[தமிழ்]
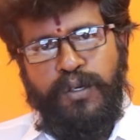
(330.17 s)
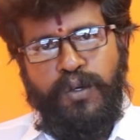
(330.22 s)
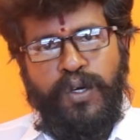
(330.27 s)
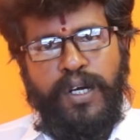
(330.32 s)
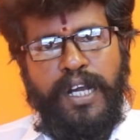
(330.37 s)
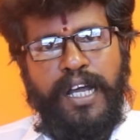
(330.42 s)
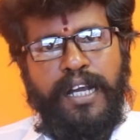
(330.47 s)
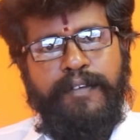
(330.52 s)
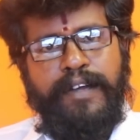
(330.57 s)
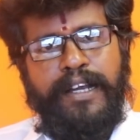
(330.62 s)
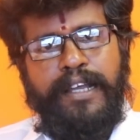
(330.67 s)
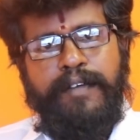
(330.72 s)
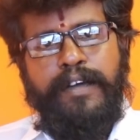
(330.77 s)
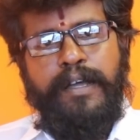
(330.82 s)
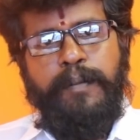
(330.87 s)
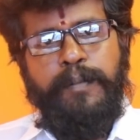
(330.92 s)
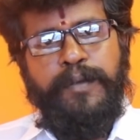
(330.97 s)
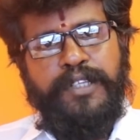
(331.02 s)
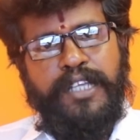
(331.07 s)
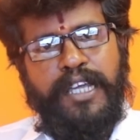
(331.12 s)
நூறு நாள் வேலை
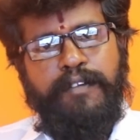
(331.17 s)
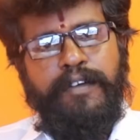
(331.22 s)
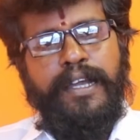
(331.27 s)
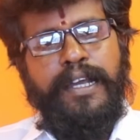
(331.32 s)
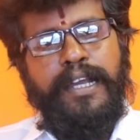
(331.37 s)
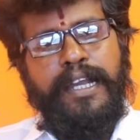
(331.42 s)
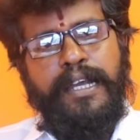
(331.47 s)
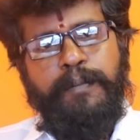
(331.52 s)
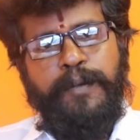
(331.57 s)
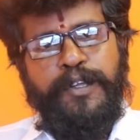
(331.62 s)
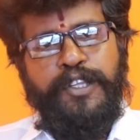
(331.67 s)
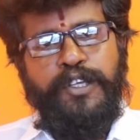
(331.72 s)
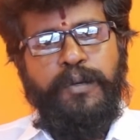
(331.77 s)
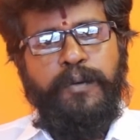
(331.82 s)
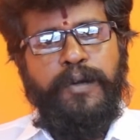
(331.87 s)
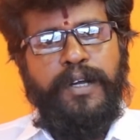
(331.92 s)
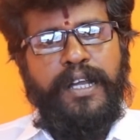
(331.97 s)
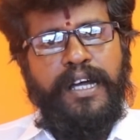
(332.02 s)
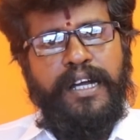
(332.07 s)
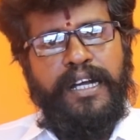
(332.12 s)
வாய்ப்பு தேவையில்லைன்னு பதிவு
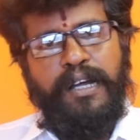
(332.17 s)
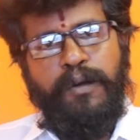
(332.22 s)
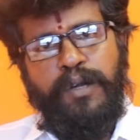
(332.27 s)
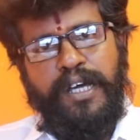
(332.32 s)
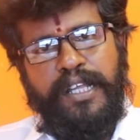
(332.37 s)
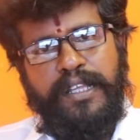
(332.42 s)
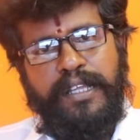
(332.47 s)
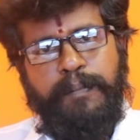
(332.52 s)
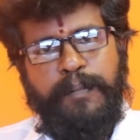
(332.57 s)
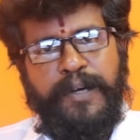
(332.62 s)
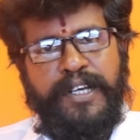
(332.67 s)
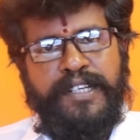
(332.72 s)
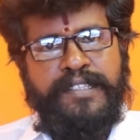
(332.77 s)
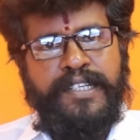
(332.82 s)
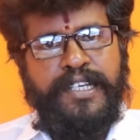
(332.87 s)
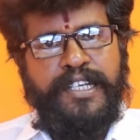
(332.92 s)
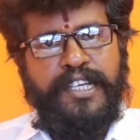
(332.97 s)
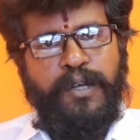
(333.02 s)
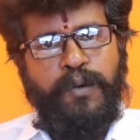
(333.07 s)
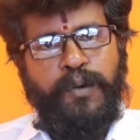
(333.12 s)
பண்ணாங்கன்னா கூட அதை
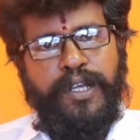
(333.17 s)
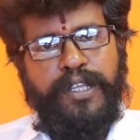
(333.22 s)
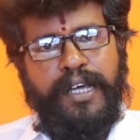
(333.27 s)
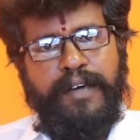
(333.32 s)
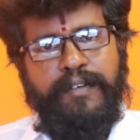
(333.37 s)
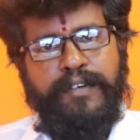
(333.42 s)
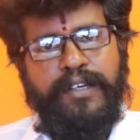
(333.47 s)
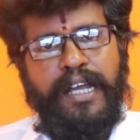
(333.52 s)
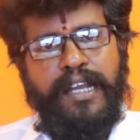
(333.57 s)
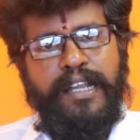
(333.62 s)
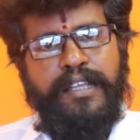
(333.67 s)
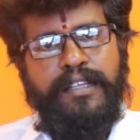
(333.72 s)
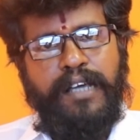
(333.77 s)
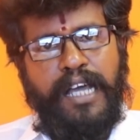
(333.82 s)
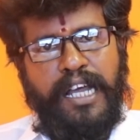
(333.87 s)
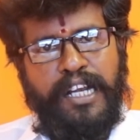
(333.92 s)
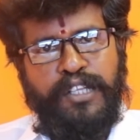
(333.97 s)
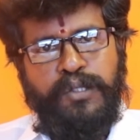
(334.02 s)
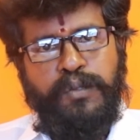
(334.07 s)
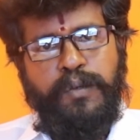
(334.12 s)
பரிசீலிக்கக்கூடியதாவது அல்லது
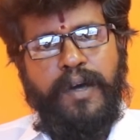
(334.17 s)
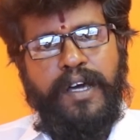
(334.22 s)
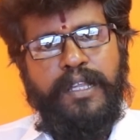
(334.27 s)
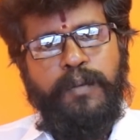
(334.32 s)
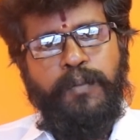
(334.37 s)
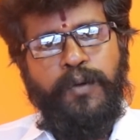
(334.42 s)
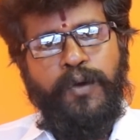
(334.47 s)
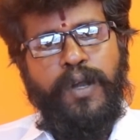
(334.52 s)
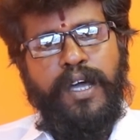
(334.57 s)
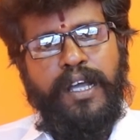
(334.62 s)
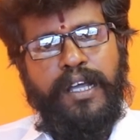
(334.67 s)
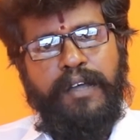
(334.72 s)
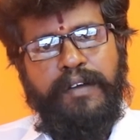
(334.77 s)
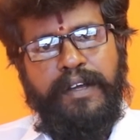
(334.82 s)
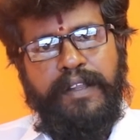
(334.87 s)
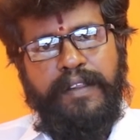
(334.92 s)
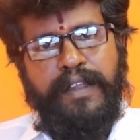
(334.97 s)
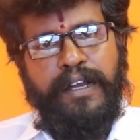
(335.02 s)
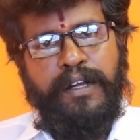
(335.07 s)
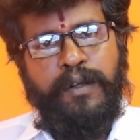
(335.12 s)
கருத்துவாத பொருளாக்க
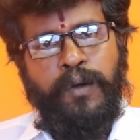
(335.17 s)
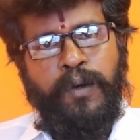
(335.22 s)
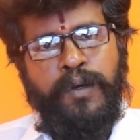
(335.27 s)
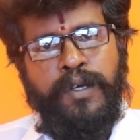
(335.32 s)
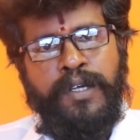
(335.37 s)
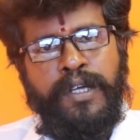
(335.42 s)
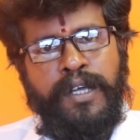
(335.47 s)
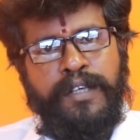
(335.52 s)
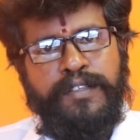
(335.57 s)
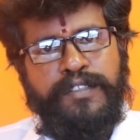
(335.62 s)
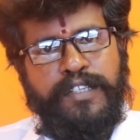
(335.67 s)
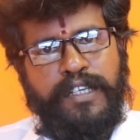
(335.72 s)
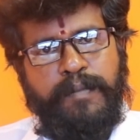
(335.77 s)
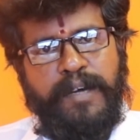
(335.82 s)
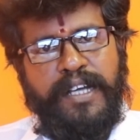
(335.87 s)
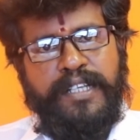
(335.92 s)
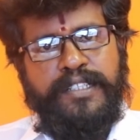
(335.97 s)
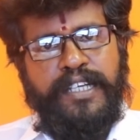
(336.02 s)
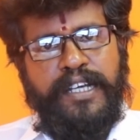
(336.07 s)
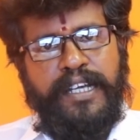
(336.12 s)
வேண்டியதாக இருக்கும்
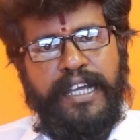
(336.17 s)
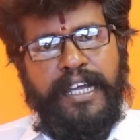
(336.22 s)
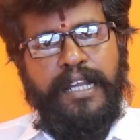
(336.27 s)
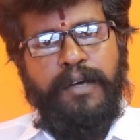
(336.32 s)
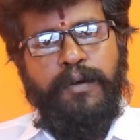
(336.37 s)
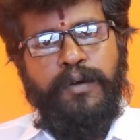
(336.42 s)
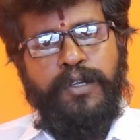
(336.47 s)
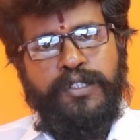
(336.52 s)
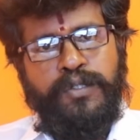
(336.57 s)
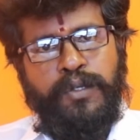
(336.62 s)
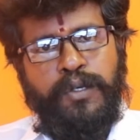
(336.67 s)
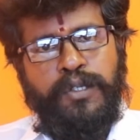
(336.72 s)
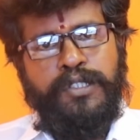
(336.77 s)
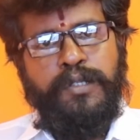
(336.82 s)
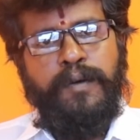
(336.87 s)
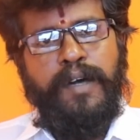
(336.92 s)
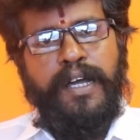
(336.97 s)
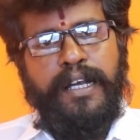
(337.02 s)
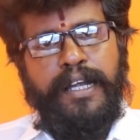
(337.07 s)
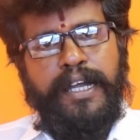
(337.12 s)
சீமான் சென்னையில் ஒரு
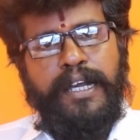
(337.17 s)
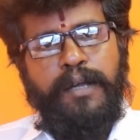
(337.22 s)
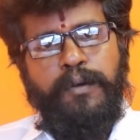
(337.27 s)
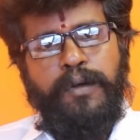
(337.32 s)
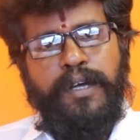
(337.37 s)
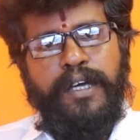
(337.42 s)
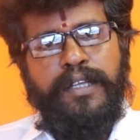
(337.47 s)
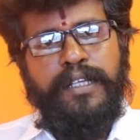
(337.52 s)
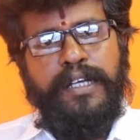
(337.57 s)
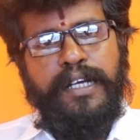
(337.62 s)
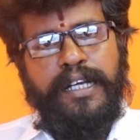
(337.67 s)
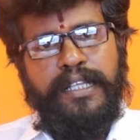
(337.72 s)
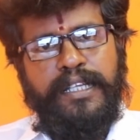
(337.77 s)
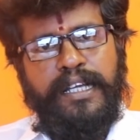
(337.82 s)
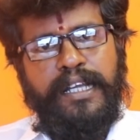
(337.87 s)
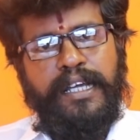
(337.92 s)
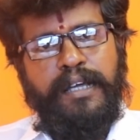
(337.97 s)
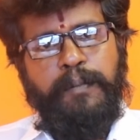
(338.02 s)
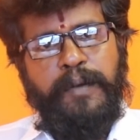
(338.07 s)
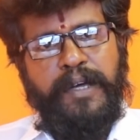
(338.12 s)
சொகுசு வாழ்க்கையில் உட்காந்துக்கிட்டு
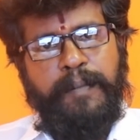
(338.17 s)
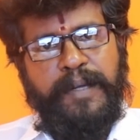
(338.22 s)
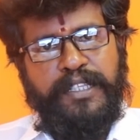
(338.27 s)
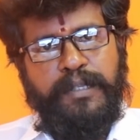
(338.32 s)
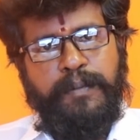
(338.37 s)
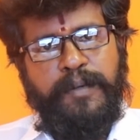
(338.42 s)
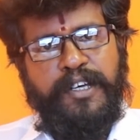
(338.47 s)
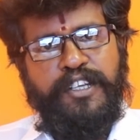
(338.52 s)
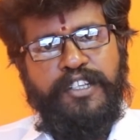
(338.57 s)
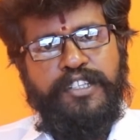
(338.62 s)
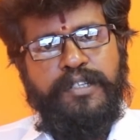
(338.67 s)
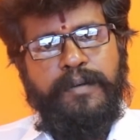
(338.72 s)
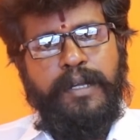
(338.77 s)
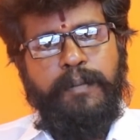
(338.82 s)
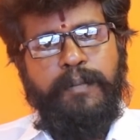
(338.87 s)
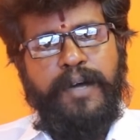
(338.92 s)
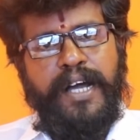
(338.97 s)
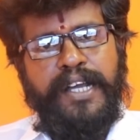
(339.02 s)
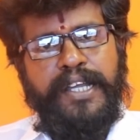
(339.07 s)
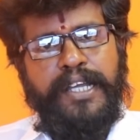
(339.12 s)
தனக்கு பத்து பதினஞ்சு
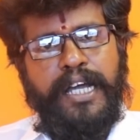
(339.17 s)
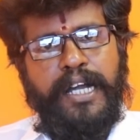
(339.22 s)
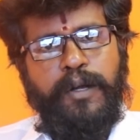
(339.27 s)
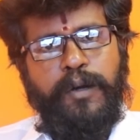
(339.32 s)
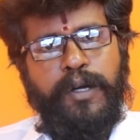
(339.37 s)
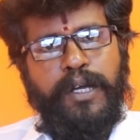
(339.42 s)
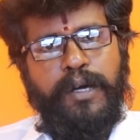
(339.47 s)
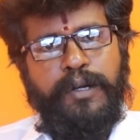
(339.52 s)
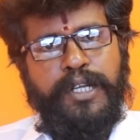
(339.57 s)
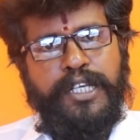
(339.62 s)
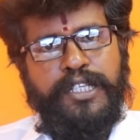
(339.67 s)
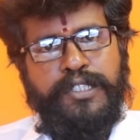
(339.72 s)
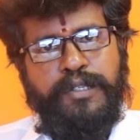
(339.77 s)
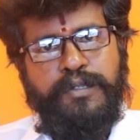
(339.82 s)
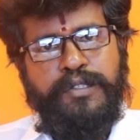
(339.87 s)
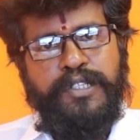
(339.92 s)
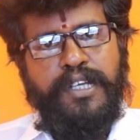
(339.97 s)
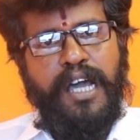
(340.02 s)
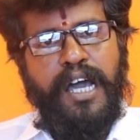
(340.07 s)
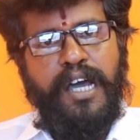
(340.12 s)
பேர் பாடி கார்டோட ஒரு
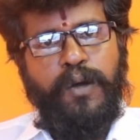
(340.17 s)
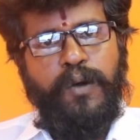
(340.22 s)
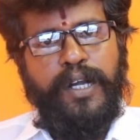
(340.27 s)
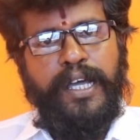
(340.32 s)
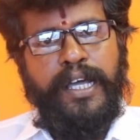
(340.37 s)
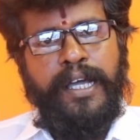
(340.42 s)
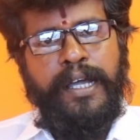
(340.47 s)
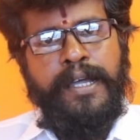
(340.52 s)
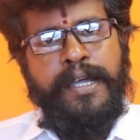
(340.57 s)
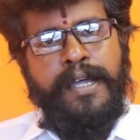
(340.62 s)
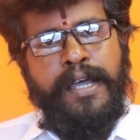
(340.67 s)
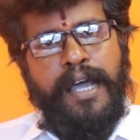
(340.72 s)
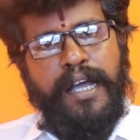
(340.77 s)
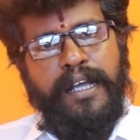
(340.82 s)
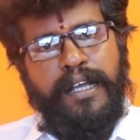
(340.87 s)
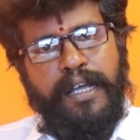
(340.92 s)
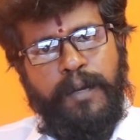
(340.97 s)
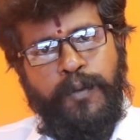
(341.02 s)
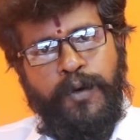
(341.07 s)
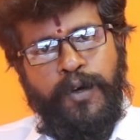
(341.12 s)
எஸ்யூசி காரோட
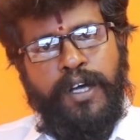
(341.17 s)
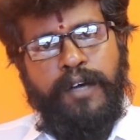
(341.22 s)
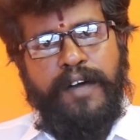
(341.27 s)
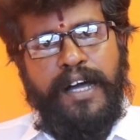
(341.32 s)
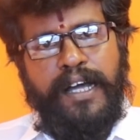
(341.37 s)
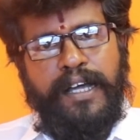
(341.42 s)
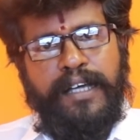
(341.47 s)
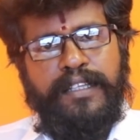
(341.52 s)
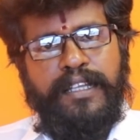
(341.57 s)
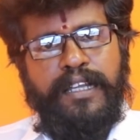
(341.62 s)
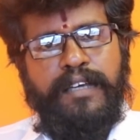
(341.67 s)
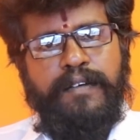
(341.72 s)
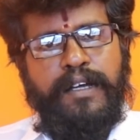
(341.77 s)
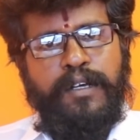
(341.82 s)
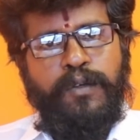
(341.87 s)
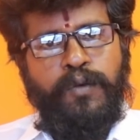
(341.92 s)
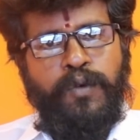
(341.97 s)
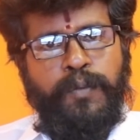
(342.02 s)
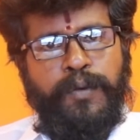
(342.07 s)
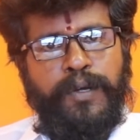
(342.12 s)
அங்கே போக வாங்க
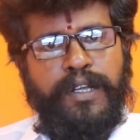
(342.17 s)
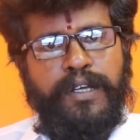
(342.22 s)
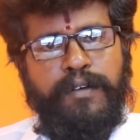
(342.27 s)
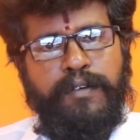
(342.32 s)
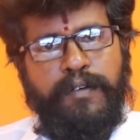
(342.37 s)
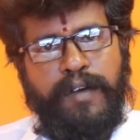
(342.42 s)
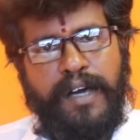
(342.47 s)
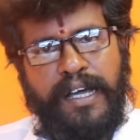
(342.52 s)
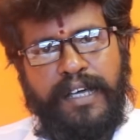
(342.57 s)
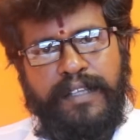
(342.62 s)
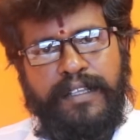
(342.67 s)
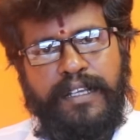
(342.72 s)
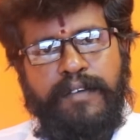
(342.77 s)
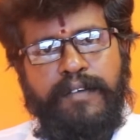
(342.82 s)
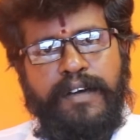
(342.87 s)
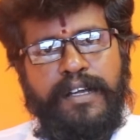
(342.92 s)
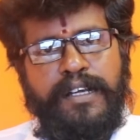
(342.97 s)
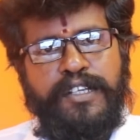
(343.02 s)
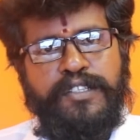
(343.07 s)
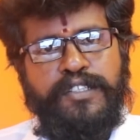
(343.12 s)
தலைவான் கூப்பிட்றதுக்கும் வாங்க
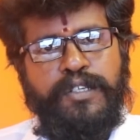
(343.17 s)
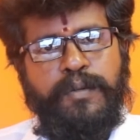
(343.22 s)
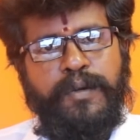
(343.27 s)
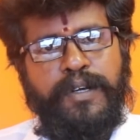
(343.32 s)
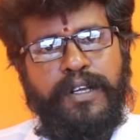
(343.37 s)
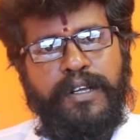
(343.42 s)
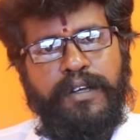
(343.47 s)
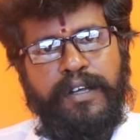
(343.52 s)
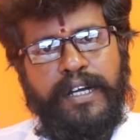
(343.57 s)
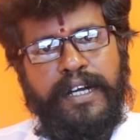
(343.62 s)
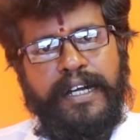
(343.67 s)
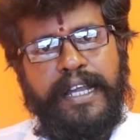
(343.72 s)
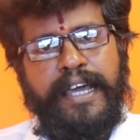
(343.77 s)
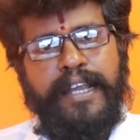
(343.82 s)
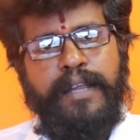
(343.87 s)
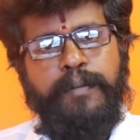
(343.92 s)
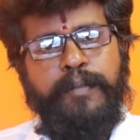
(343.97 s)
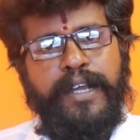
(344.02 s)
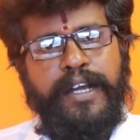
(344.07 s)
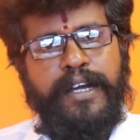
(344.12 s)
தலைவான் ரிசீவ் பண்ணுறதுக்கும்
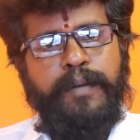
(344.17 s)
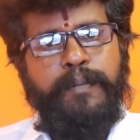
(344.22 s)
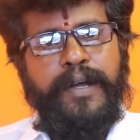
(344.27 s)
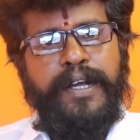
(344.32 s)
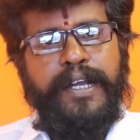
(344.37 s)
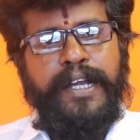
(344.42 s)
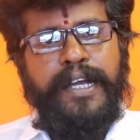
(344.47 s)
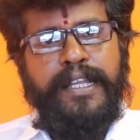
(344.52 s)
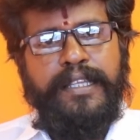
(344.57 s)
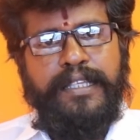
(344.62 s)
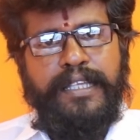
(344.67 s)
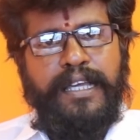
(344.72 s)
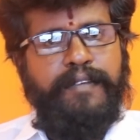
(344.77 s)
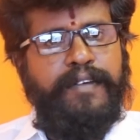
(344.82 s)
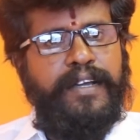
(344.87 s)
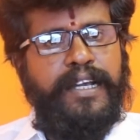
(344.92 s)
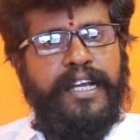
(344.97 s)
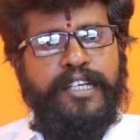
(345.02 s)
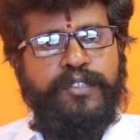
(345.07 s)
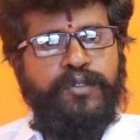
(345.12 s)
ரெண்டாயிரம் பேர் அனுப்பாட்டிக்கிட்டு
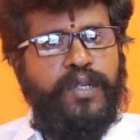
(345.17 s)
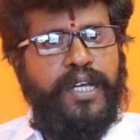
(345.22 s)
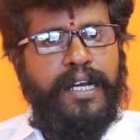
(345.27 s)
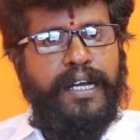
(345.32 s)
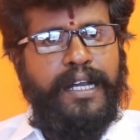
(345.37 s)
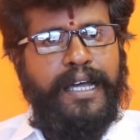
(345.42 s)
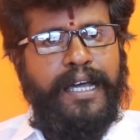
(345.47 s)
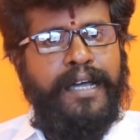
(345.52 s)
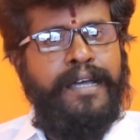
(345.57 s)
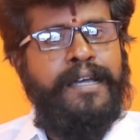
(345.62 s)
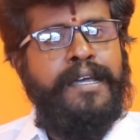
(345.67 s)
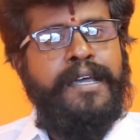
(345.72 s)
தேவையில்லைன்னு சொன்னார்னா